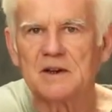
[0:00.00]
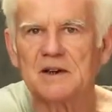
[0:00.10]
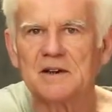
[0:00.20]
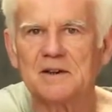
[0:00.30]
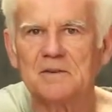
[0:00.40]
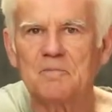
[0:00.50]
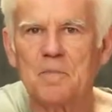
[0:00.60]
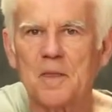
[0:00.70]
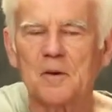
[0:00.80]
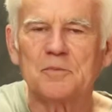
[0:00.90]
ähm,
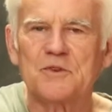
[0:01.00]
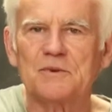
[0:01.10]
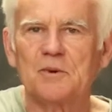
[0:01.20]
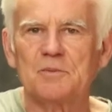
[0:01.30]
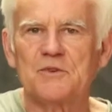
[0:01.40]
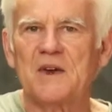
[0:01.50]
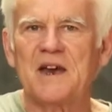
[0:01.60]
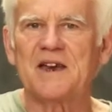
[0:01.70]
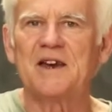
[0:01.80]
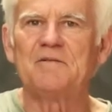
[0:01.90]
um, zu, um zu
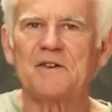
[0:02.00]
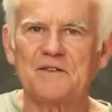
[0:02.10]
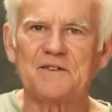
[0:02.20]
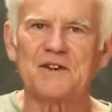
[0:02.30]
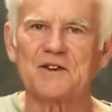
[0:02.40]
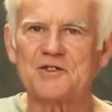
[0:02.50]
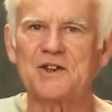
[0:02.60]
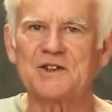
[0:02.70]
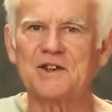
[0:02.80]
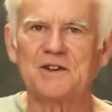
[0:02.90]
erkennen, was ist die
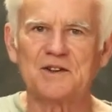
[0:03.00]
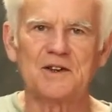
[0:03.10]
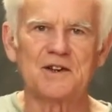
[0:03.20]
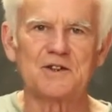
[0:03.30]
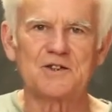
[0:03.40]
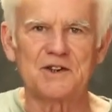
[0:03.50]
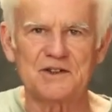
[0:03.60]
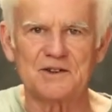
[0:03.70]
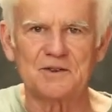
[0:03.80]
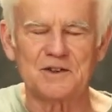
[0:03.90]
Geschichte hinter der
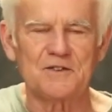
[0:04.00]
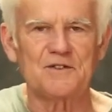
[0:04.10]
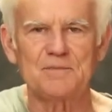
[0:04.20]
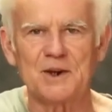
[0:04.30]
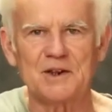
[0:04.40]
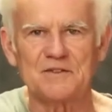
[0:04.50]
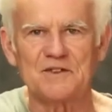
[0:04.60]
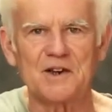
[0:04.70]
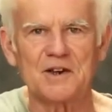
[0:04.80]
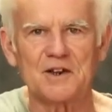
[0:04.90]
Geschichte. Und das ist bei den
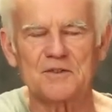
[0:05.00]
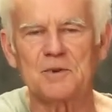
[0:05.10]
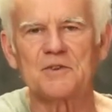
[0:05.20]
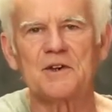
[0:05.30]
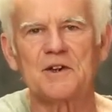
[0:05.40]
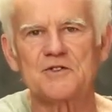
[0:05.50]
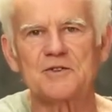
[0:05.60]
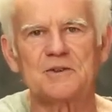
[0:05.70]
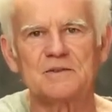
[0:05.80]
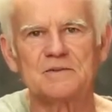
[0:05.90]
Siegern ganz besonders
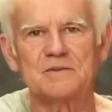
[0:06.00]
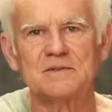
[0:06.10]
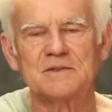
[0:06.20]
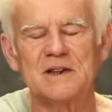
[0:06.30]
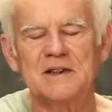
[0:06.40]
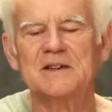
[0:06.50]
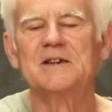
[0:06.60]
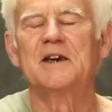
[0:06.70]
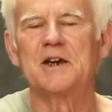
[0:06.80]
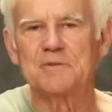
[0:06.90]
schön.
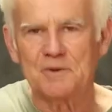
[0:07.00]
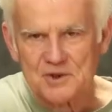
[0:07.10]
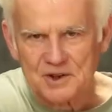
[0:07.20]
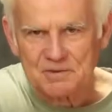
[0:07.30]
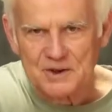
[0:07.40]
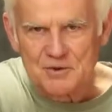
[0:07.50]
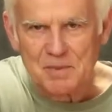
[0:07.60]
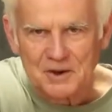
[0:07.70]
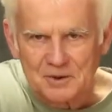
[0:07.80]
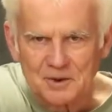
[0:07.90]
Ich wünsche Ihnen viel
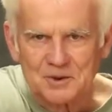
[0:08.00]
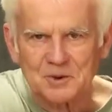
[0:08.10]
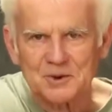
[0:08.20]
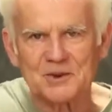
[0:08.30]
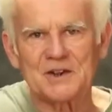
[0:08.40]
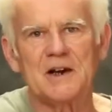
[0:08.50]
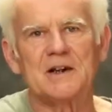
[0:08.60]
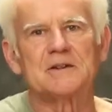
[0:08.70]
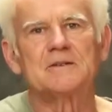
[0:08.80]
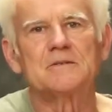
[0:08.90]
Spannung und gute
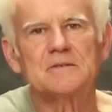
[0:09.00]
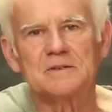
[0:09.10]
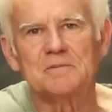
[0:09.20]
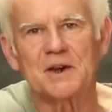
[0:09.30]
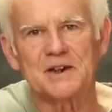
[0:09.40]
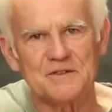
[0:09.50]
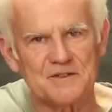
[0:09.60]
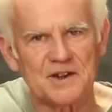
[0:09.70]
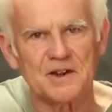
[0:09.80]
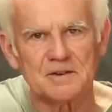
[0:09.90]
Unterhaltung bei den
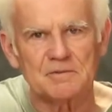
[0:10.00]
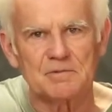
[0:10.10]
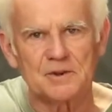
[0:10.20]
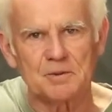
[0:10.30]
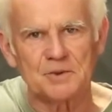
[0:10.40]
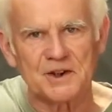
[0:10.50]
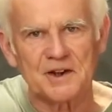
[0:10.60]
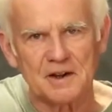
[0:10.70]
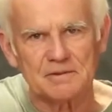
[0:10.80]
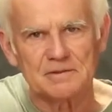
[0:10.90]
Siegern von Dominik
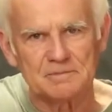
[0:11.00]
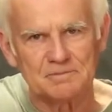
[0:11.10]
Graf.